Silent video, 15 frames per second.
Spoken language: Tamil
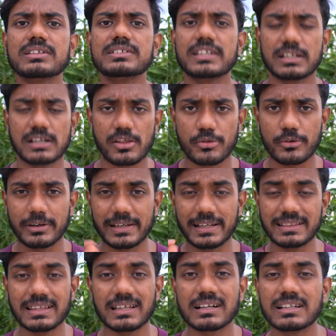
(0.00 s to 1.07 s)
சரிங்களா ஸோ
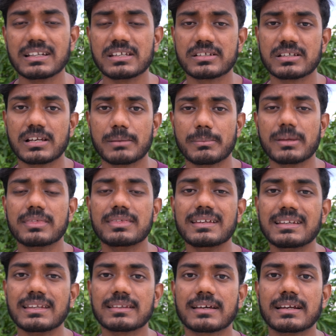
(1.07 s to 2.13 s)
எந்த கண்டிஷனில் நம்ம
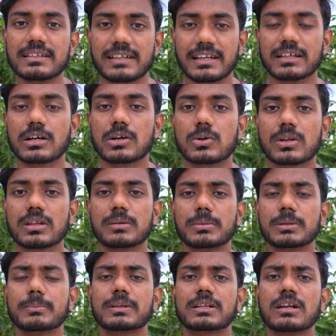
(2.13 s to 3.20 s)
சிடி ஸ்கேன் எடுக்கக்கூடாது
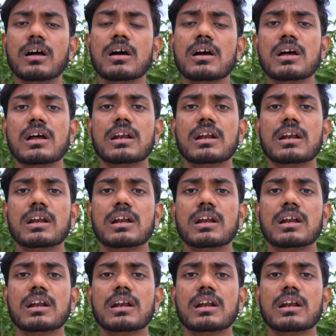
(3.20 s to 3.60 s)
அப்படின்னு பார்த்தீங்கன்னா